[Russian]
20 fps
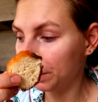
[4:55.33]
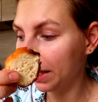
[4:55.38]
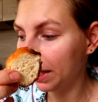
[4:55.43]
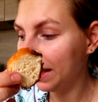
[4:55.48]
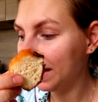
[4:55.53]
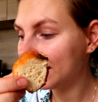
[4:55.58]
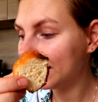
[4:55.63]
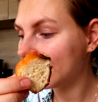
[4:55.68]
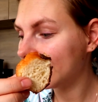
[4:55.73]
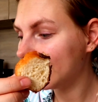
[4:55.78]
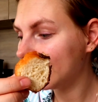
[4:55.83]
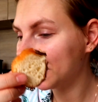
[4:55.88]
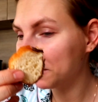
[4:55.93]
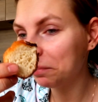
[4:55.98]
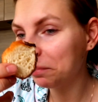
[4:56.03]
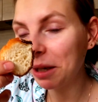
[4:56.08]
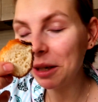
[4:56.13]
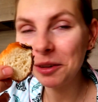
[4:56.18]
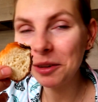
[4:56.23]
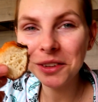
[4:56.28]
это не
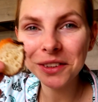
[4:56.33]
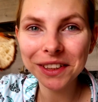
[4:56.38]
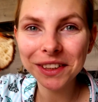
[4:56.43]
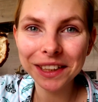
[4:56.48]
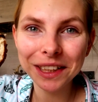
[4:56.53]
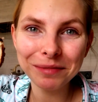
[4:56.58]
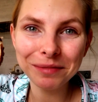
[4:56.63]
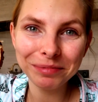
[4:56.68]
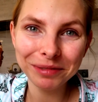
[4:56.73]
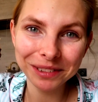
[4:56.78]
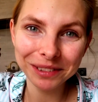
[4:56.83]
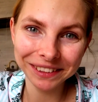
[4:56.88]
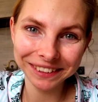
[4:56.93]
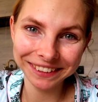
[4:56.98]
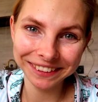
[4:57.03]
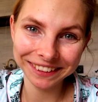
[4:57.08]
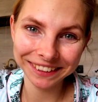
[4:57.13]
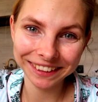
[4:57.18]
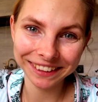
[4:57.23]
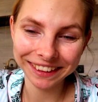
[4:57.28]
похоже на
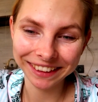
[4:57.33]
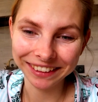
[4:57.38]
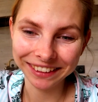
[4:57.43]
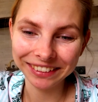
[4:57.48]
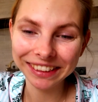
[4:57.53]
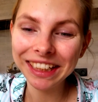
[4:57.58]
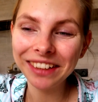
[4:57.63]
пончики.